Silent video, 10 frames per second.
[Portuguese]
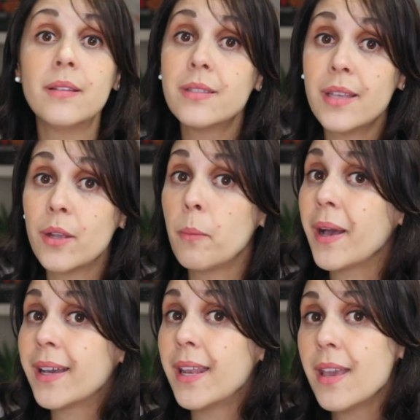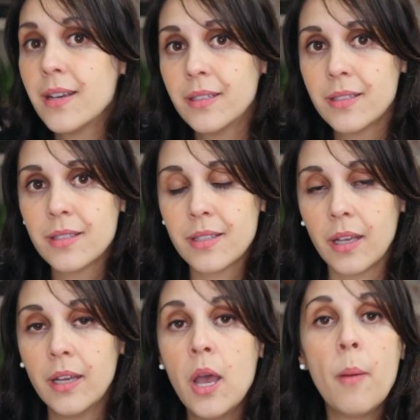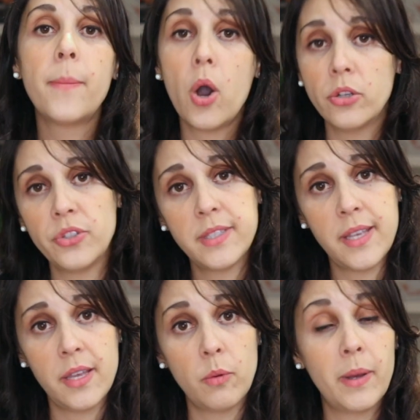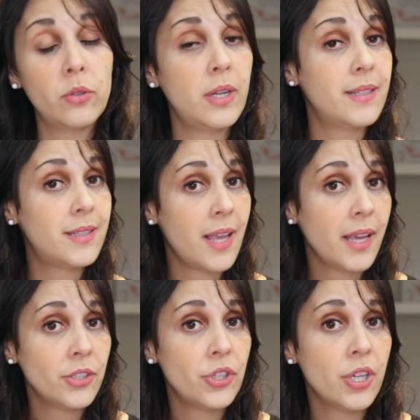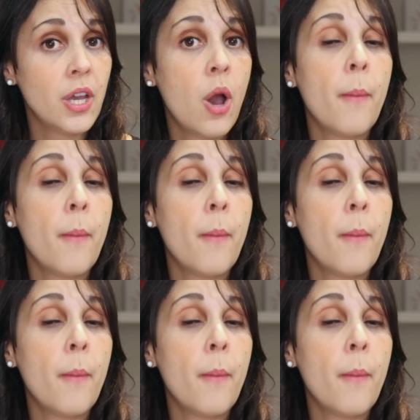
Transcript: ser uma criança, pode ser uma adolescente